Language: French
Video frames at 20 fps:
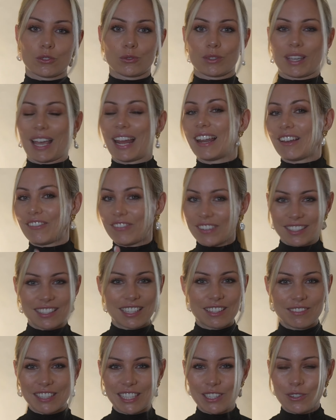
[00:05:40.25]
Donc à la fin de
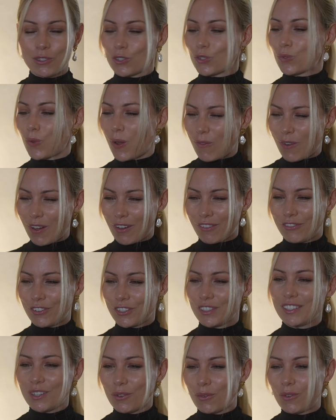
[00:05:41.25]
cette vidéo, je dois avoir
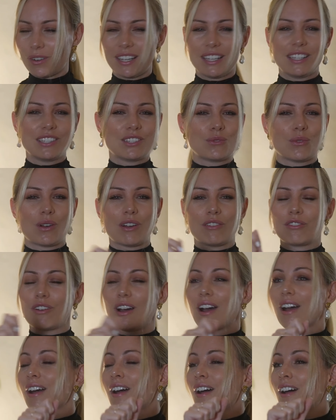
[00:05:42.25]
votre déroulé, je dois
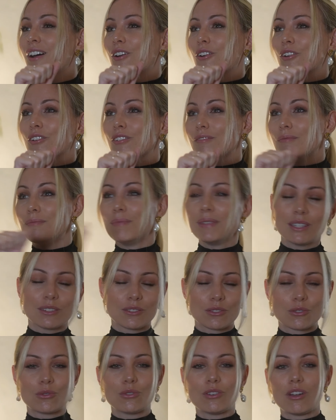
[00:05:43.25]
avoir euh, mis
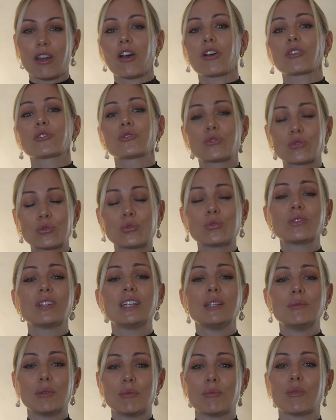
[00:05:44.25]
en couleur tous
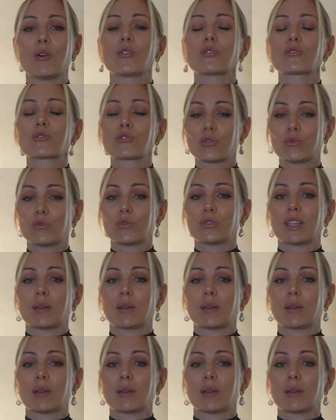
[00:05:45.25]
les moments que vous